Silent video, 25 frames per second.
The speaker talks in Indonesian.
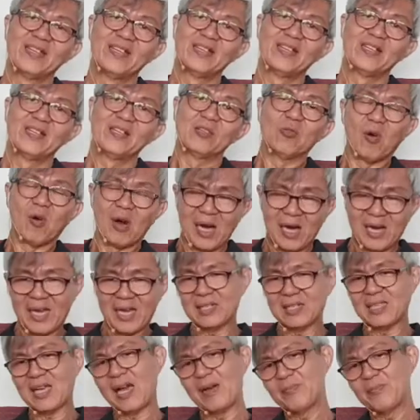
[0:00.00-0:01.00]

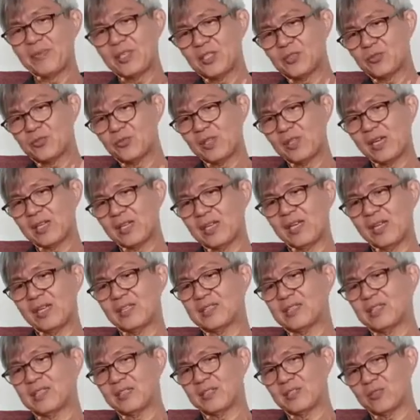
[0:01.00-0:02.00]
Doakan kami saudara,
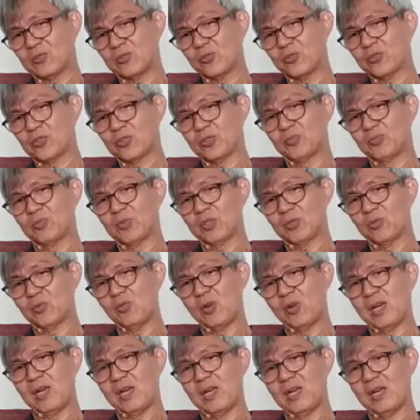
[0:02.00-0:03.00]
saya terus
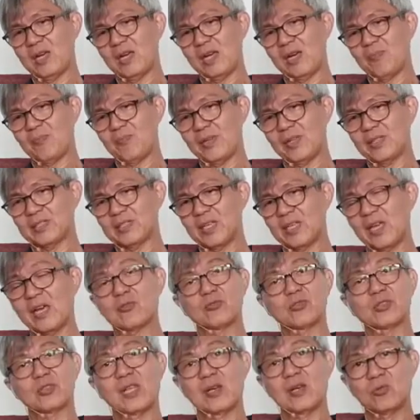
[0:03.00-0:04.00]
berdoa apa yang saya
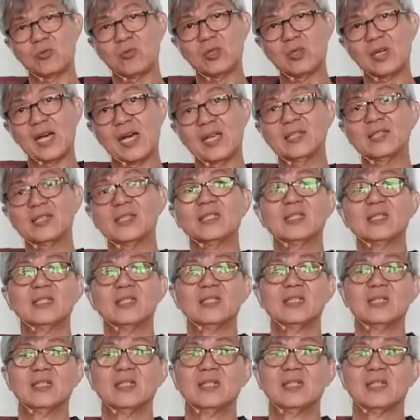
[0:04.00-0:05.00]
harus lakukan
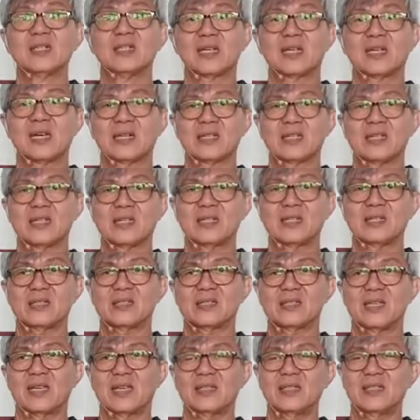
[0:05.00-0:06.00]
karena
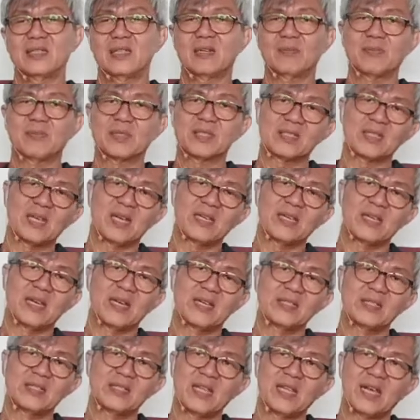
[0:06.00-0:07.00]
saya tidak percaya
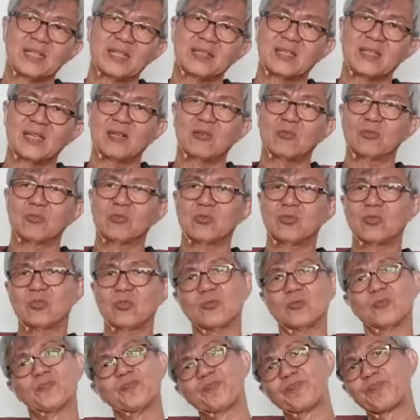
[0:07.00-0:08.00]
hanya datang untuk
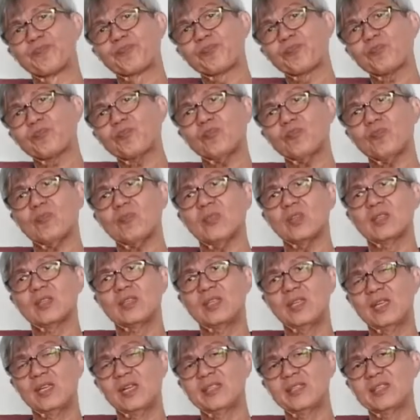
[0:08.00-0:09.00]

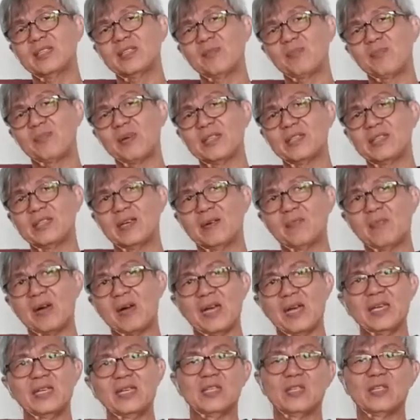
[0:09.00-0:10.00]
tinggal di tempat yang
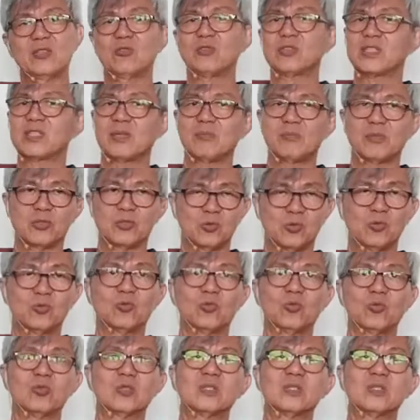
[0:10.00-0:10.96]
baik itu saya bersyukur.